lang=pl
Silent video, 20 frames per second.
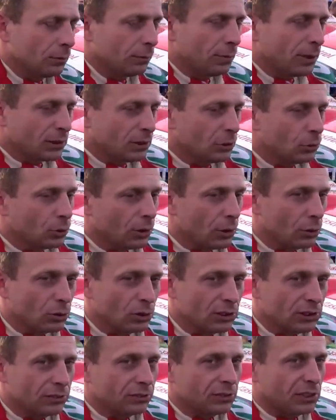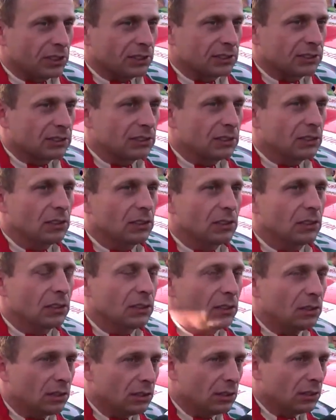bardzo duża różnica w trakcji
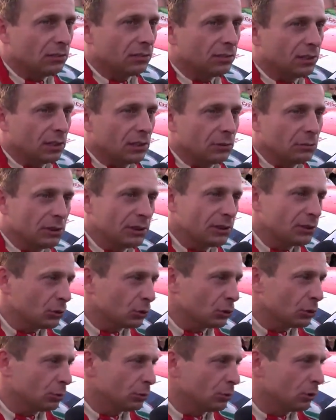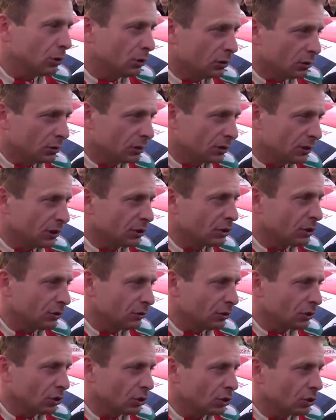i wiele miejsc już było
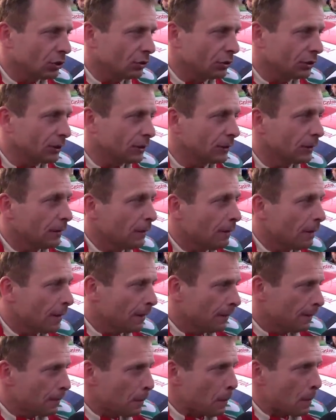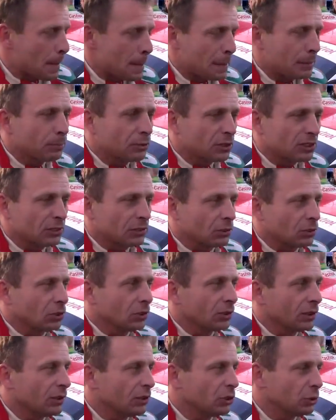znacznie wyczyszczonych. Na prostych
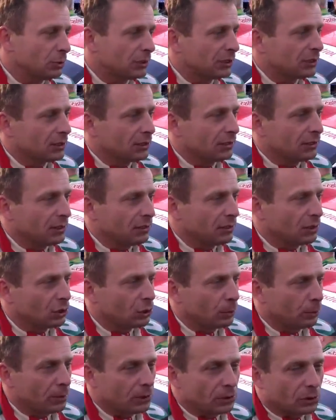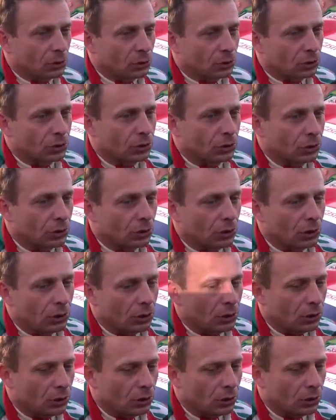osiągaliśmy zdecydowanie większe prędkości
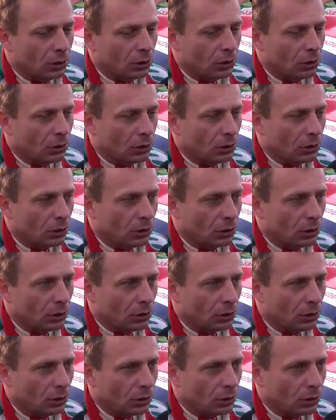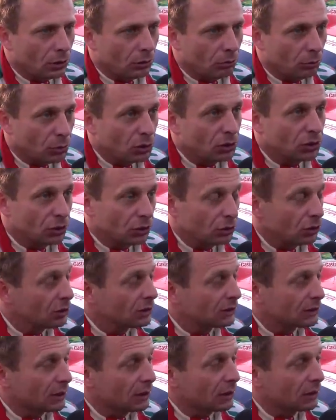i myślę, że to
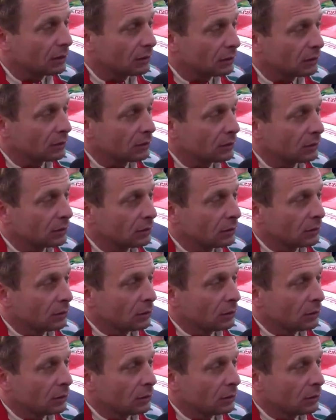jest ta... Mimo kolei?